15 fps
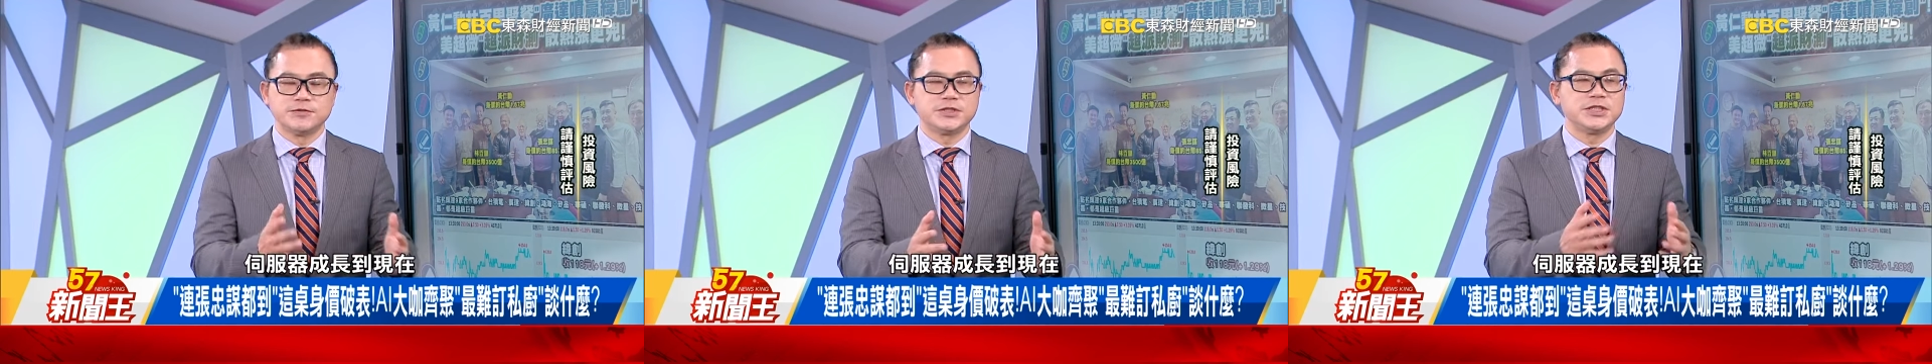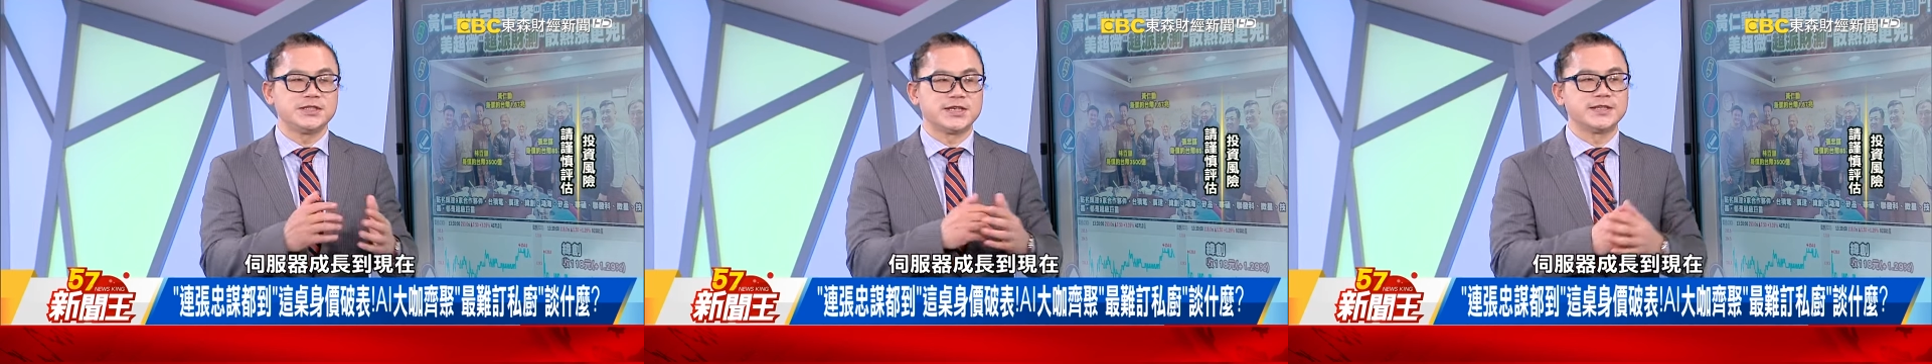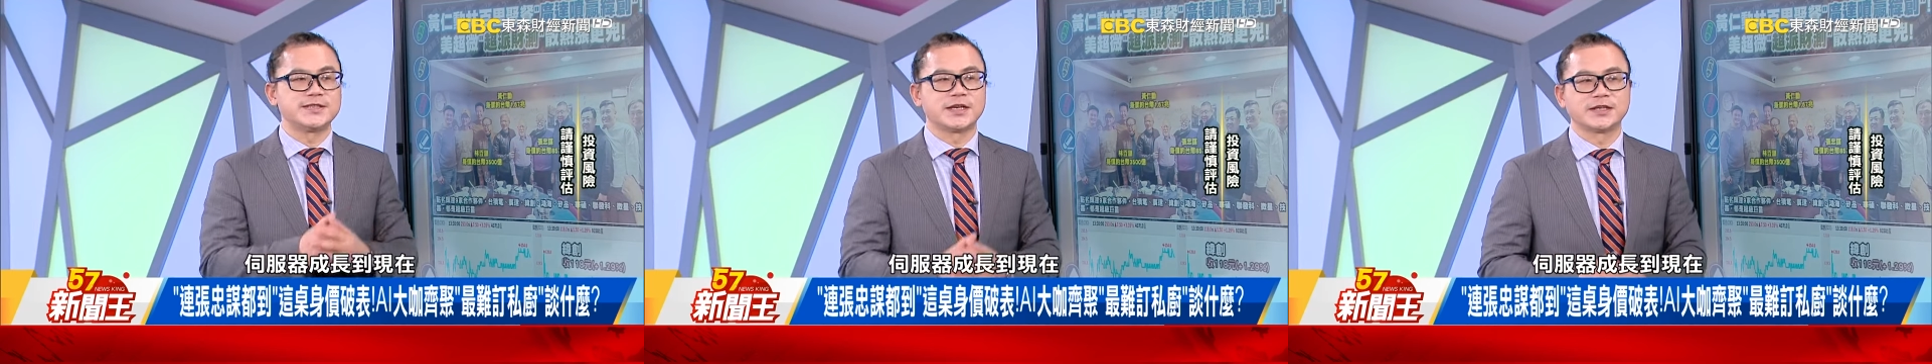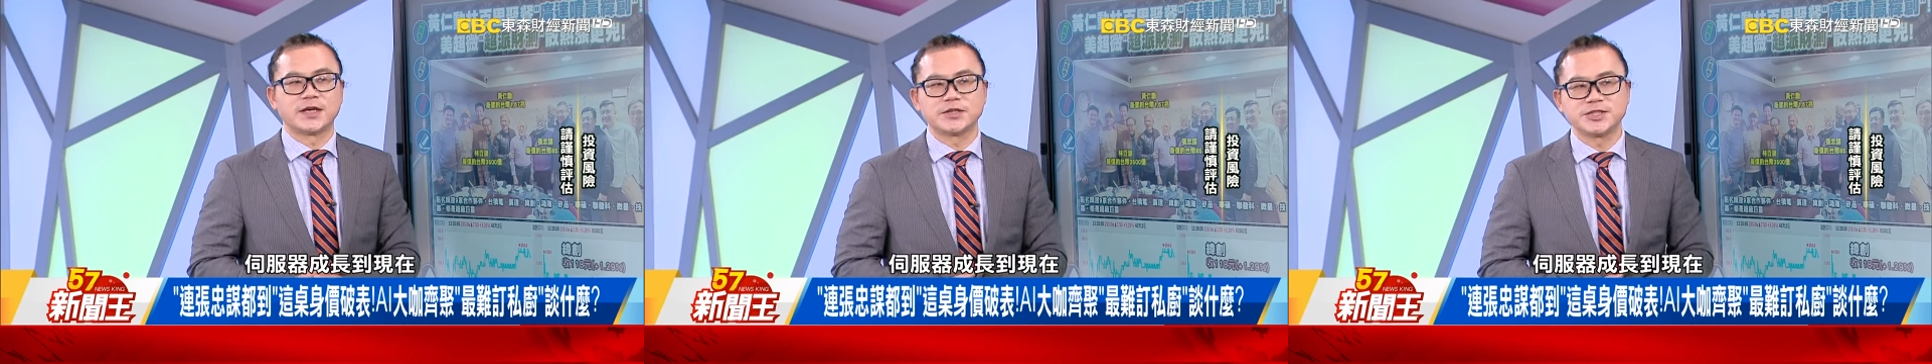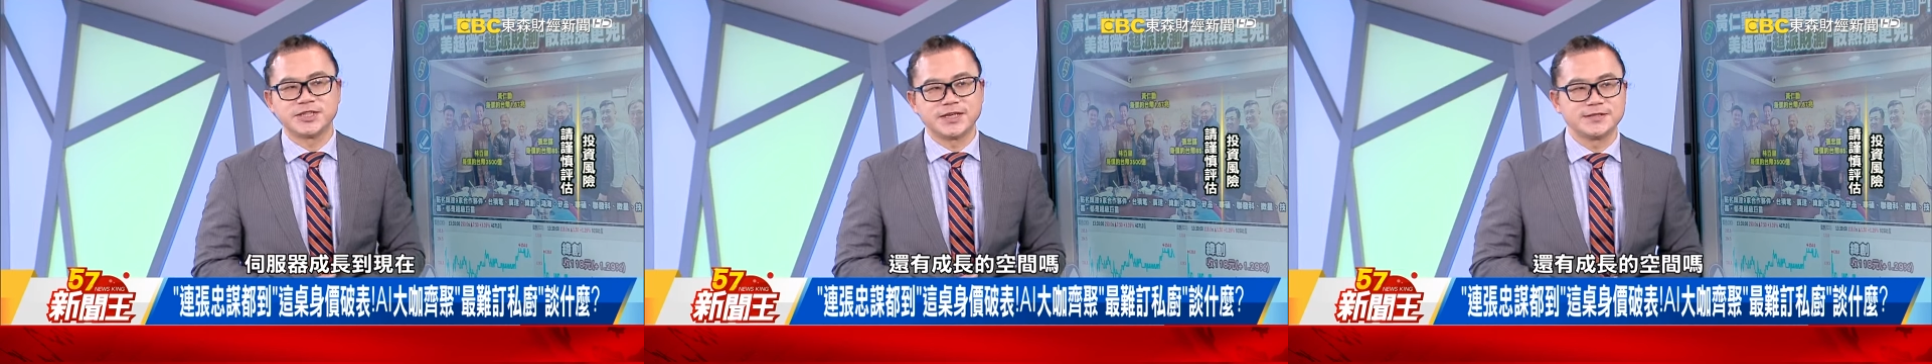服器成长
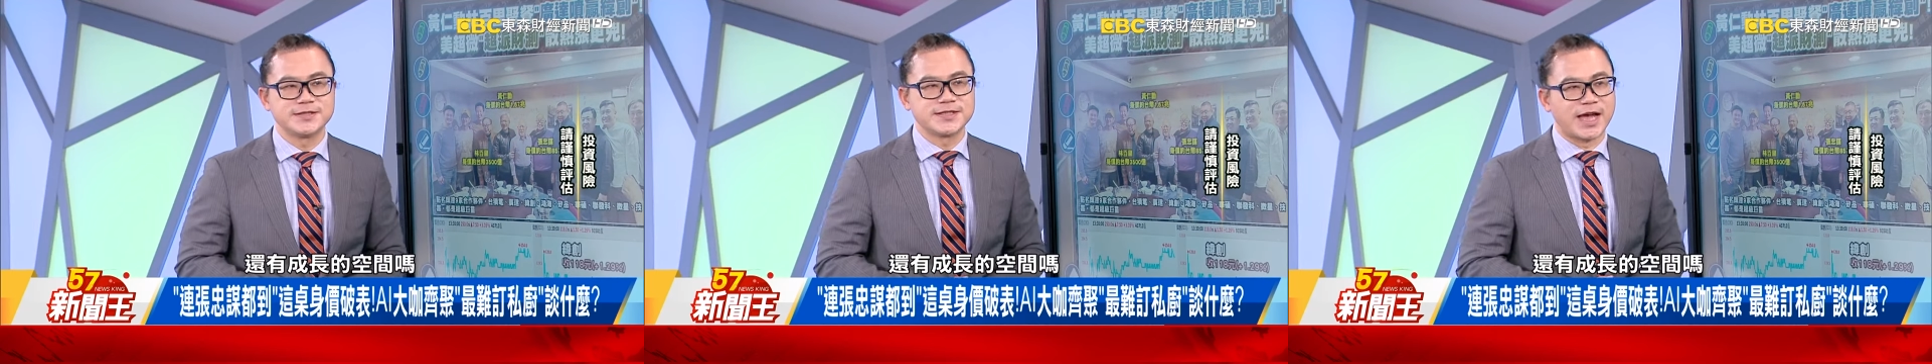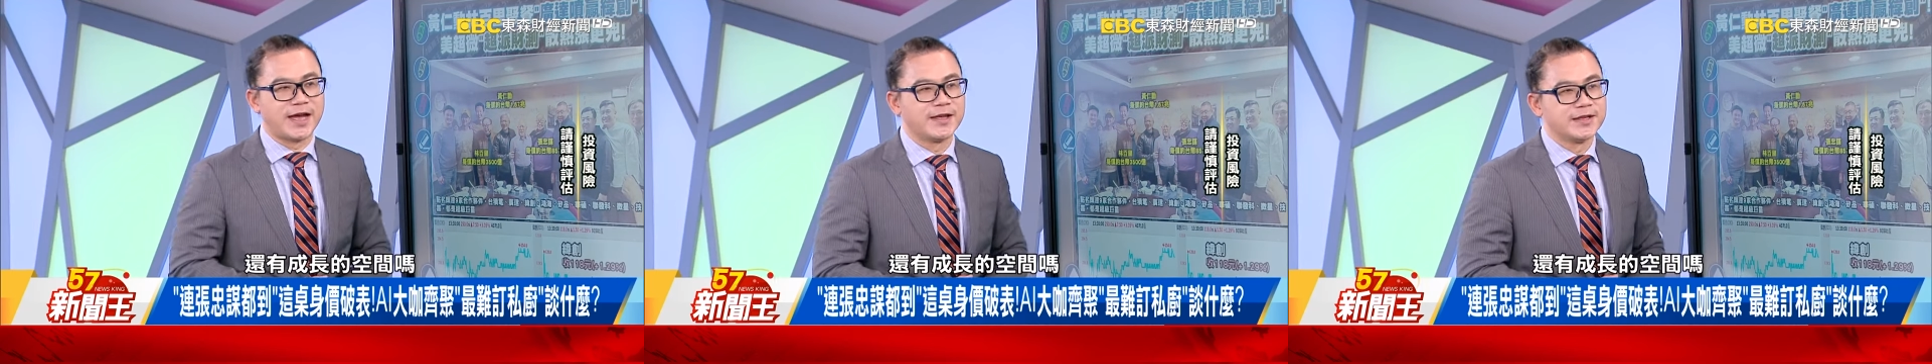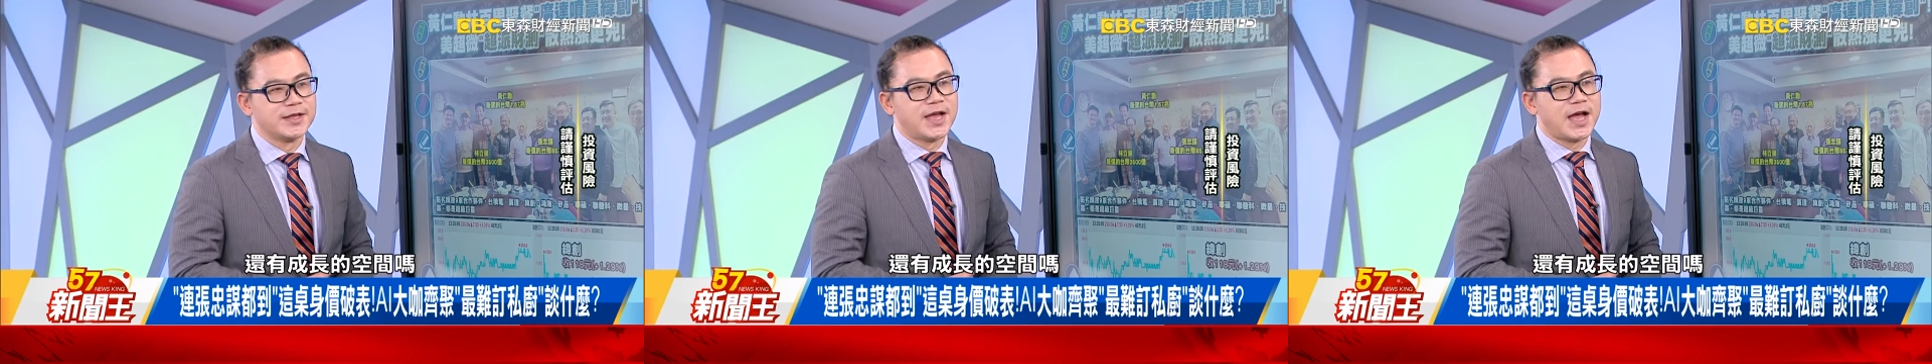到现在